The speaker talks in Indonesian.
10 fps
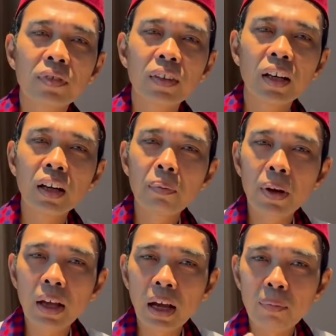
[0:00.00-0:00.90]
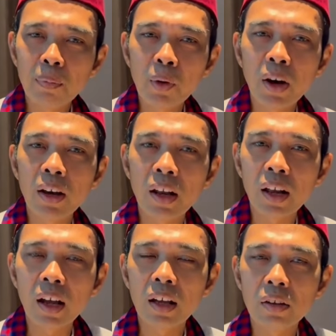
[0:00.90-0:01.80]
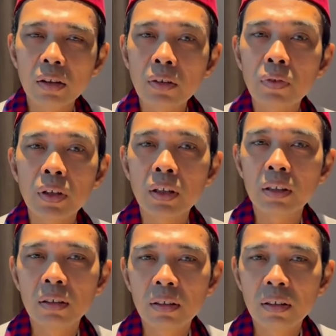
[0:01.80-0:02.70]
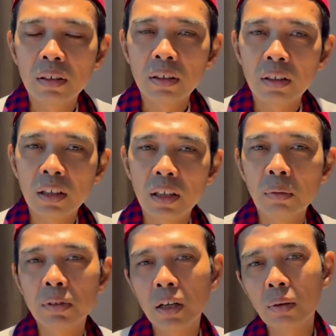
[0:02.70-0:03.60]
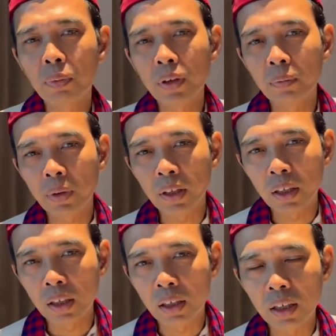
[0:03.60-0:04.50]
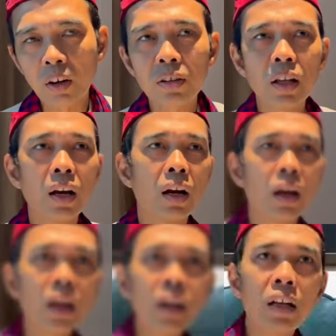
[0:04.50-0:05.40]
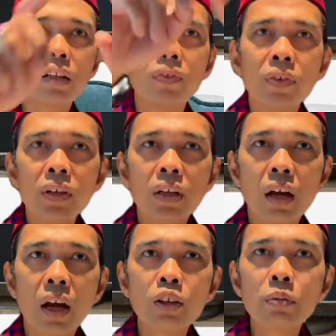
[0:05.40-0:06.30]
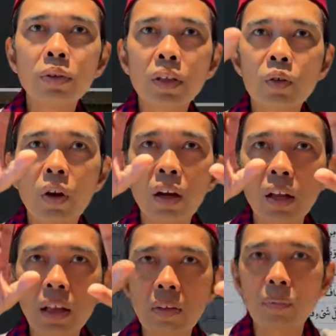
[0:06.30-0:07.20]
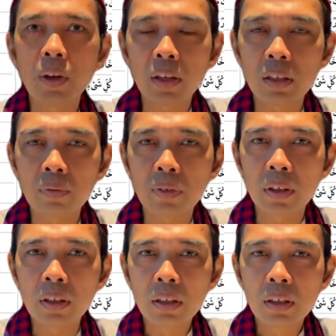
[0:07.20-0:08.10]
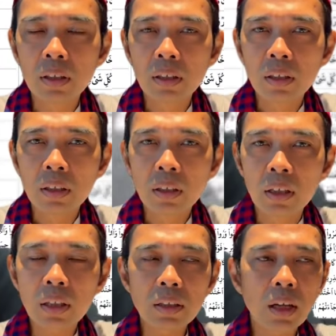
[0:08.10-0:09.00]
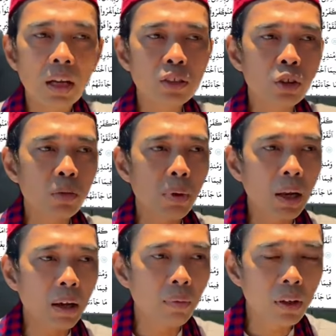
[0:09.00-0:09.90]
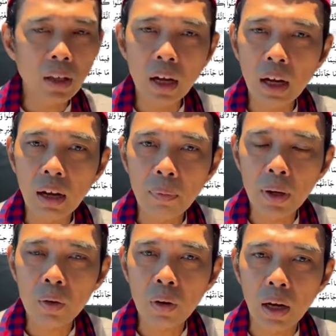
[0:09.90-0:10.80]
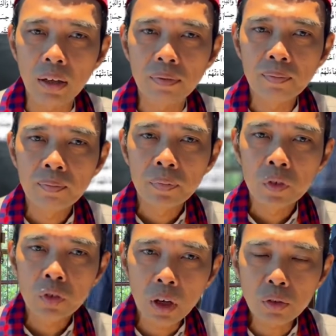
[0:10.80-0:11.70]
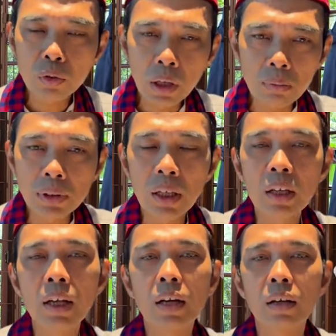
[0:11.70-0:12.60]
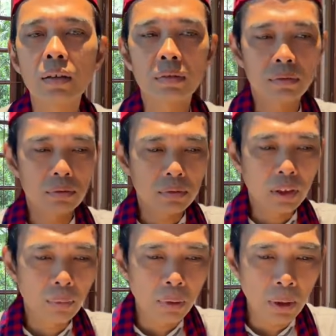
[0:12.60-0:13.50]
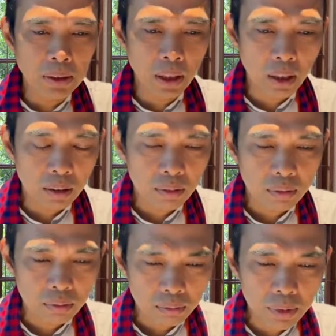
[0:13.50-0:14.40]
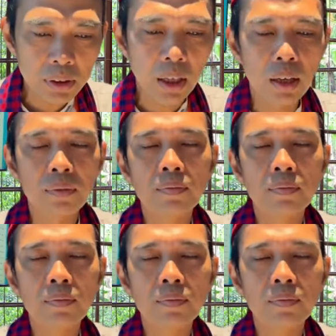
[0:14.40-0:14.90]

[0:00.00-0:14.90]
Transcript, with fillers: Jadi yang paling ampuh adalah TV kita misalnya pergi di hotel, kan ada TV, nanti bisa Qurannya tampil di TV. Kita tahajud malam, kita nggak hafal Quran. Sholat sunat bisa ngelihat sambil baca, bisa.